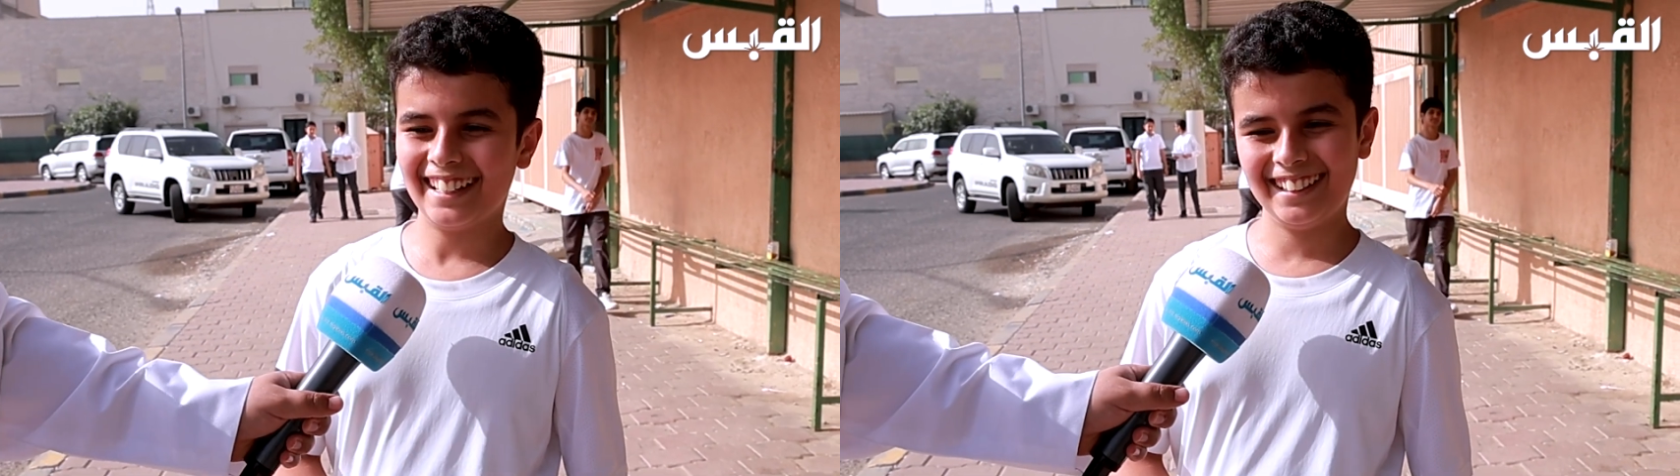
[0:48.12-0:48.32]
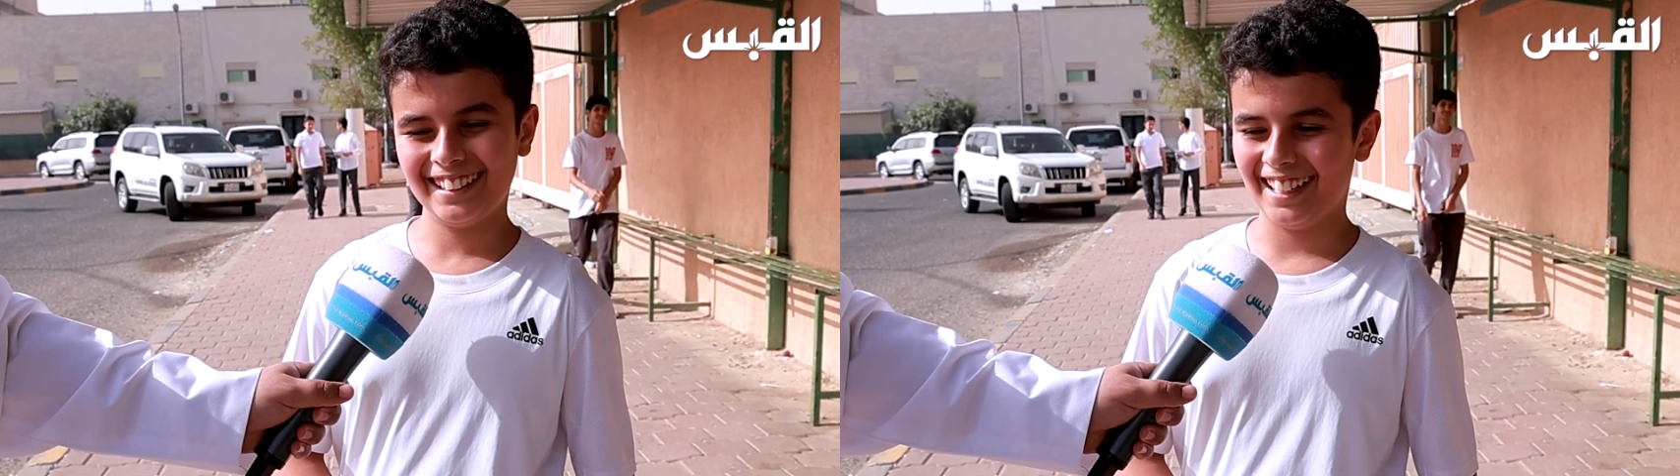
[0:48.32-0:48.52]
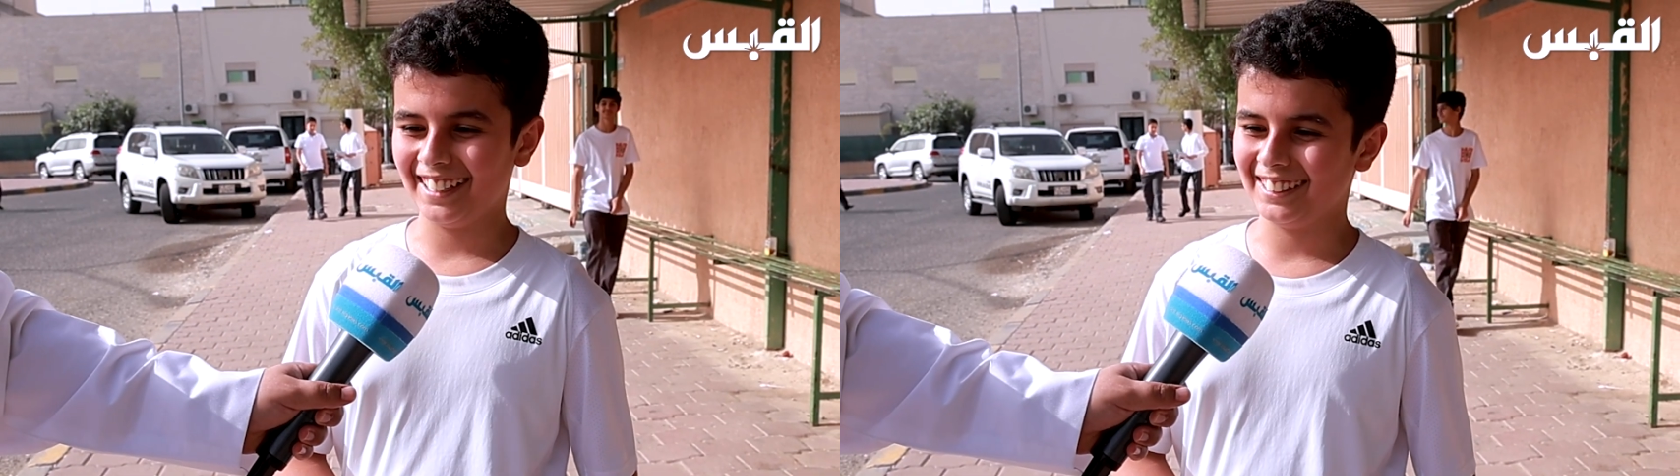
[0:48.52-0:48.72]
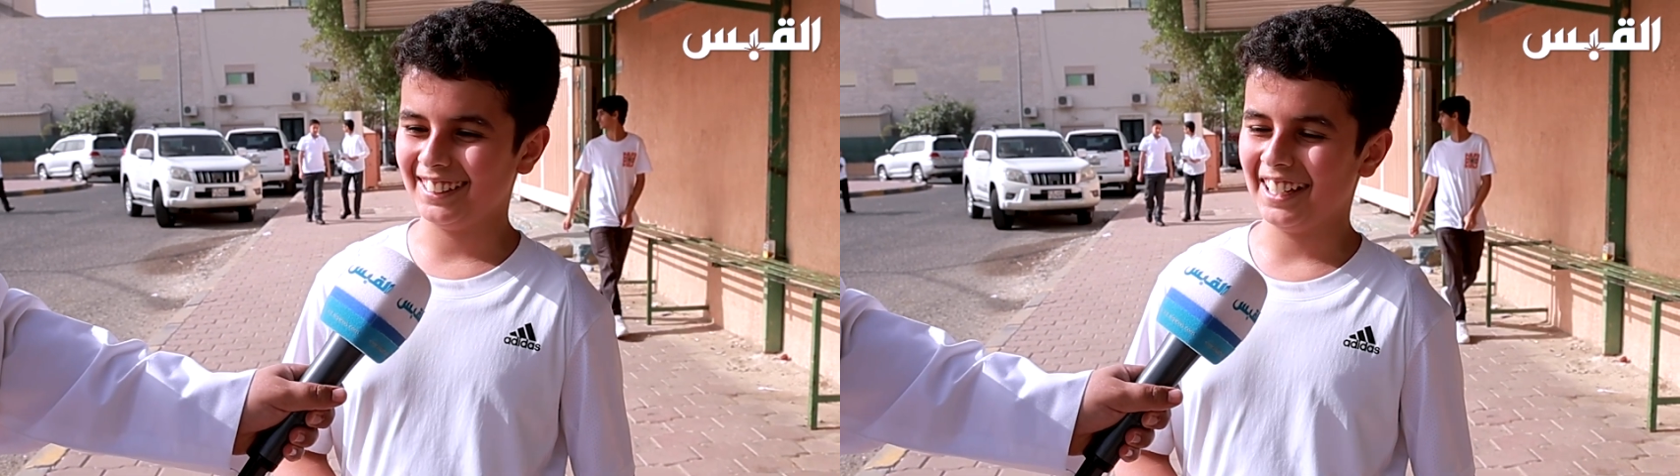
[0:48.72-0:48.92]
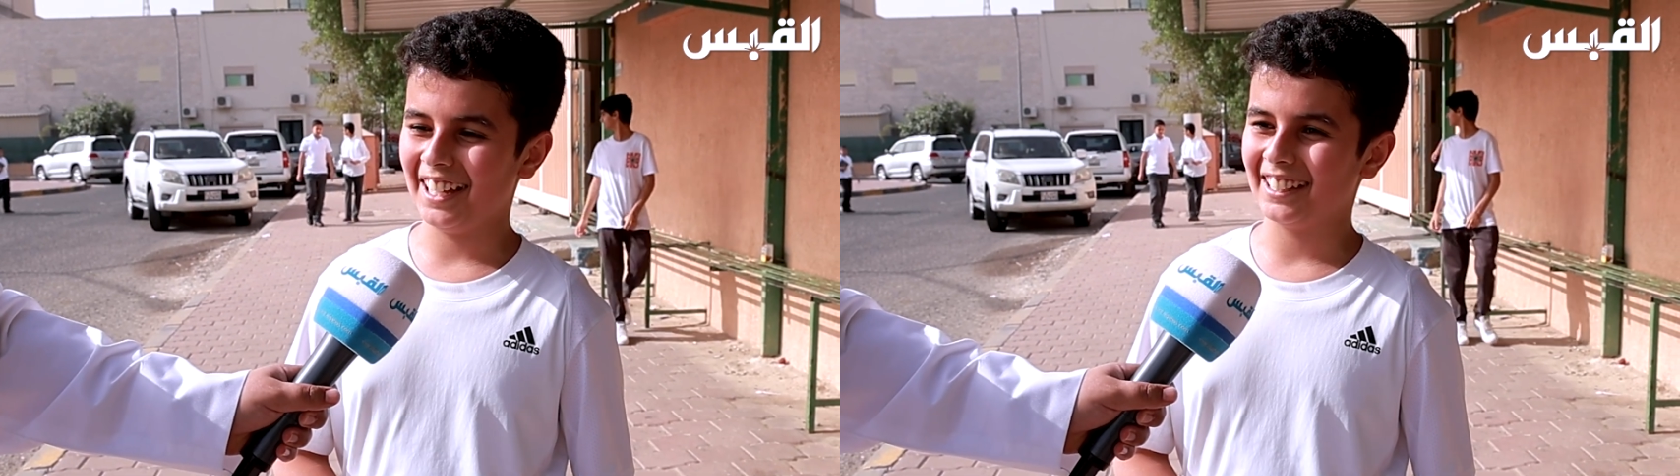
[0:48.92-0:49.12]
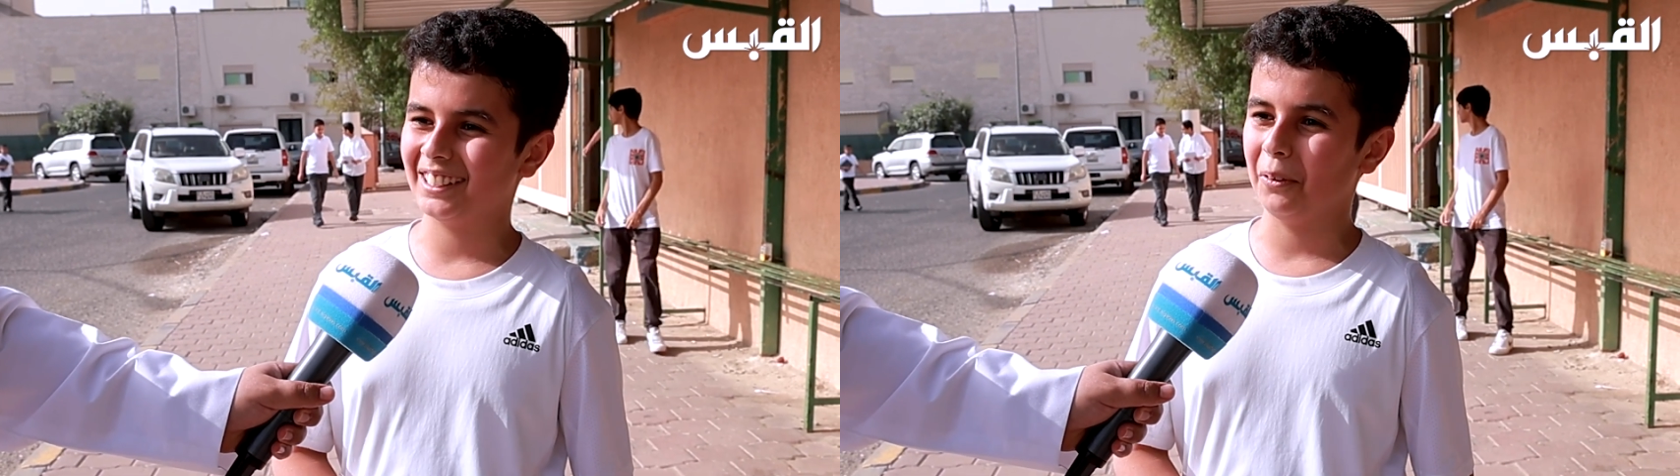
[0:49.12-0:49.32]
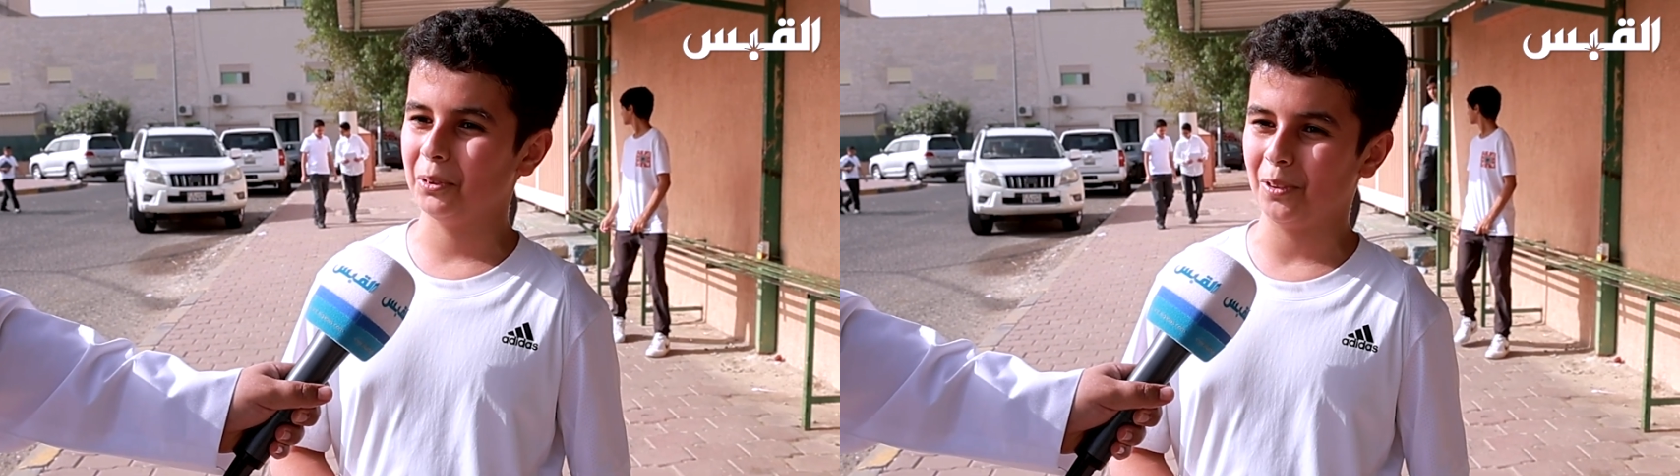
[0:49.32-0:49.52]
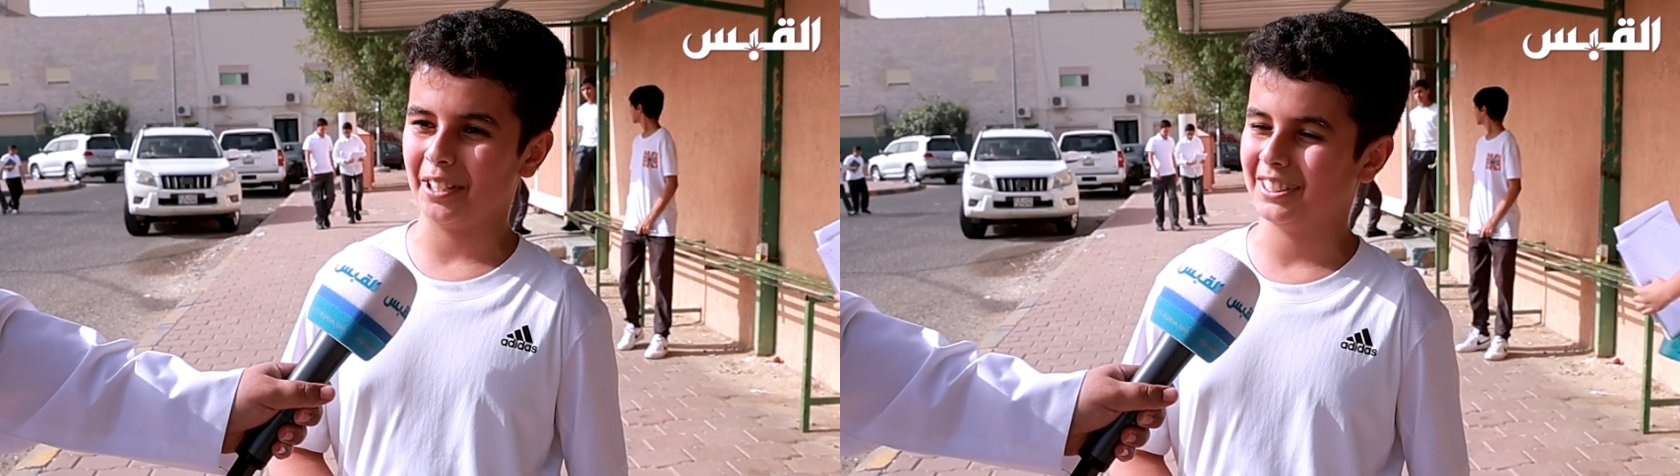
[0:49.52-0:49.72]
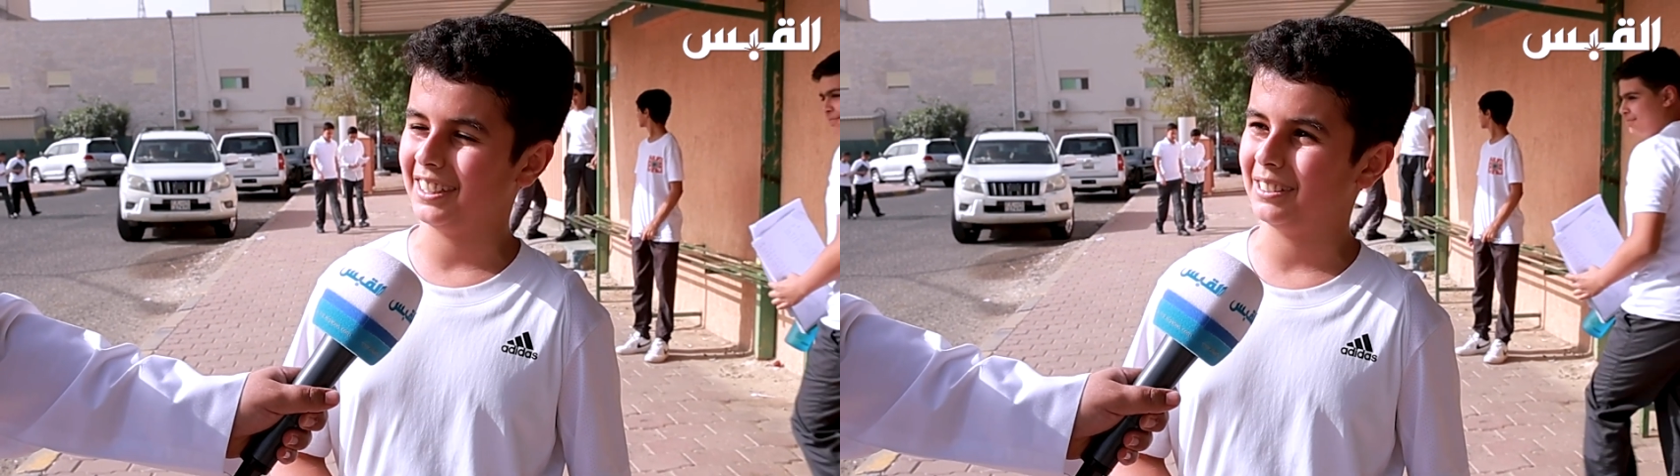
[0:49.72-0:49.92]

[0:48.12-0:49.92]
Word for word: أكيد عادي حتى لو مشوار